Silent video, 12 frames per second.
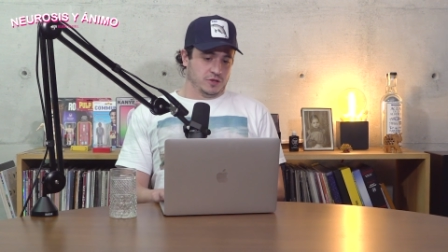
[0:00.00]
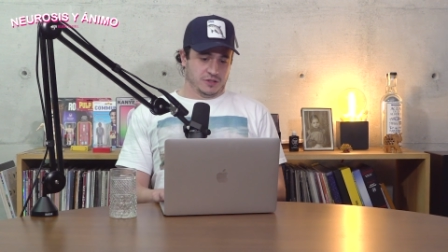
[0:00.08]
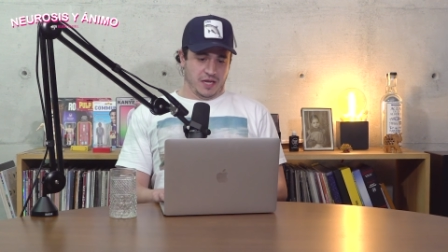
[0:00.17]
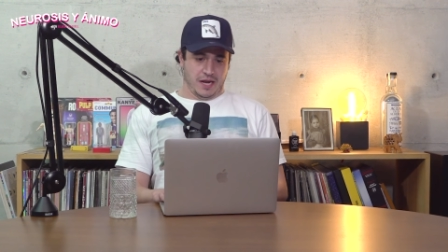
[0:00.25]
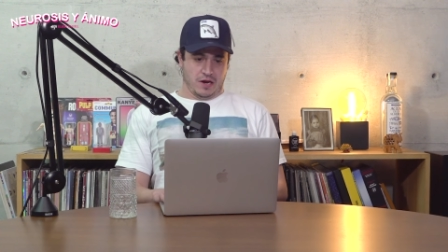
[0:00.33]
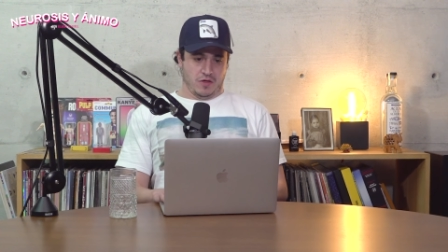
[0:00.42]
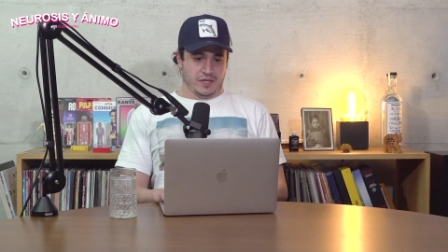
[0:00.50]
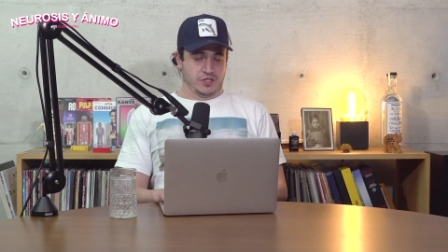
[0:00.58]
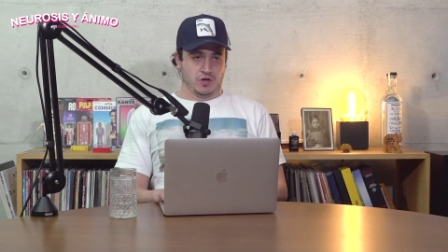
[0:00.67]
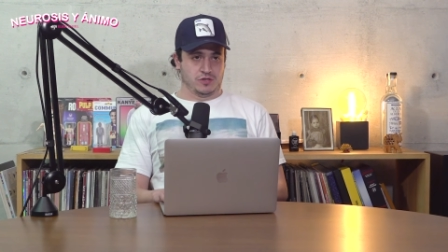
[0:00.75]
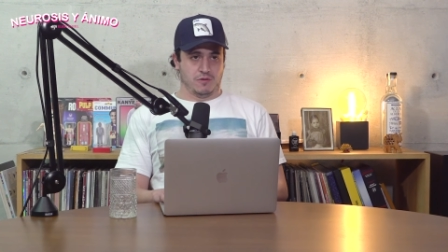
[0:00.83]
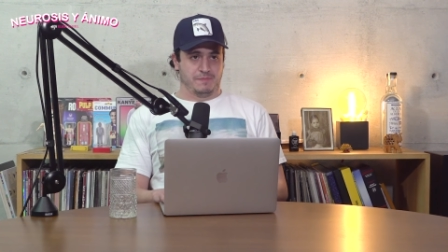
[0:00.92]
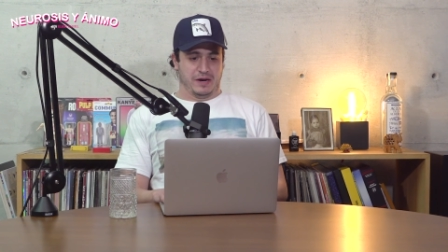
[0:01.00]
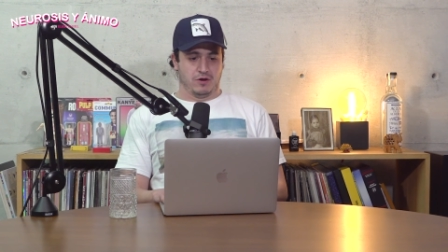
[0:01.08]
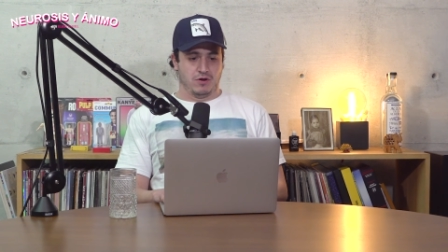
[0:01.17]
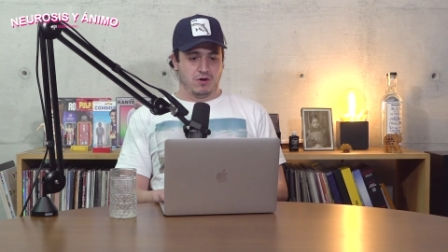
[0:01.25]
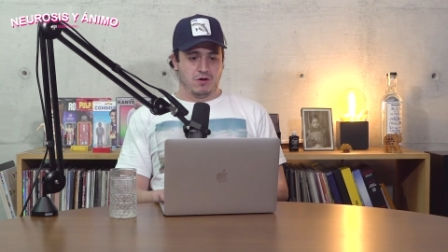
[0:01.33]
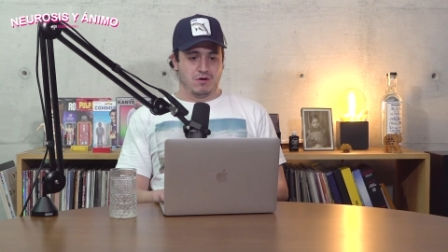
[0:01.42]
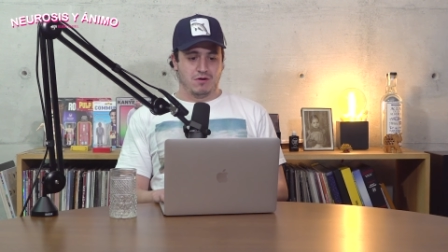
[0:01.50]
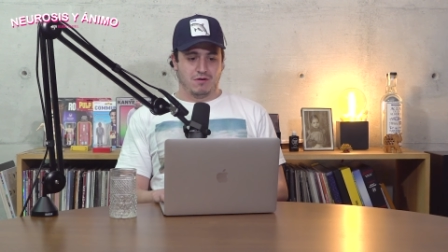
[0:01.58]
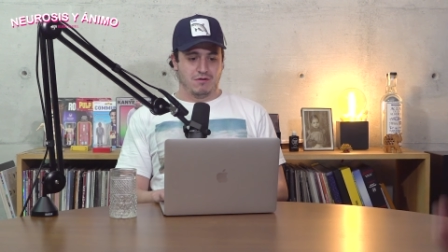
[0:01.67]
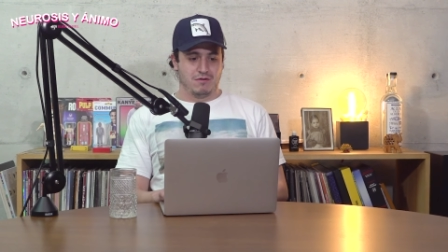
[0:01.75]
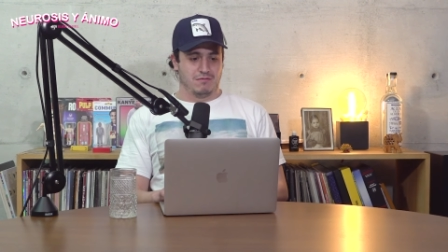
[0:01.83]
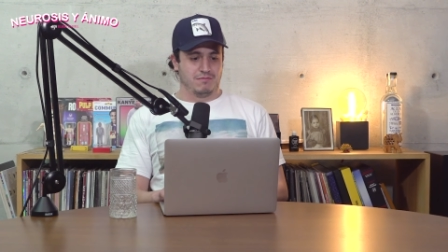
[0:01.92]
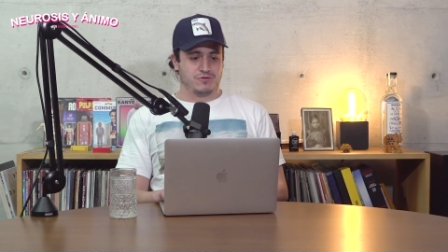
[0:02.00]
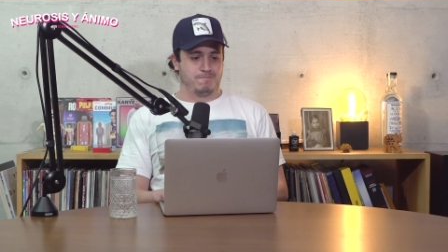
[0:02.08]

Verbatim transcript: No sé, no deseo eso, pero